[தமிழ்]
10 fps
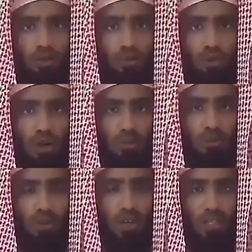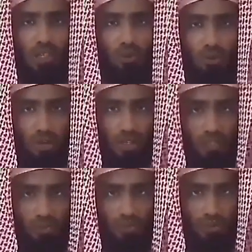عليكم ورحمه الله
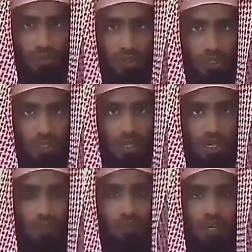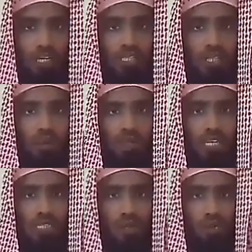وبركاته அன்புள்ள இஸ்லாமிய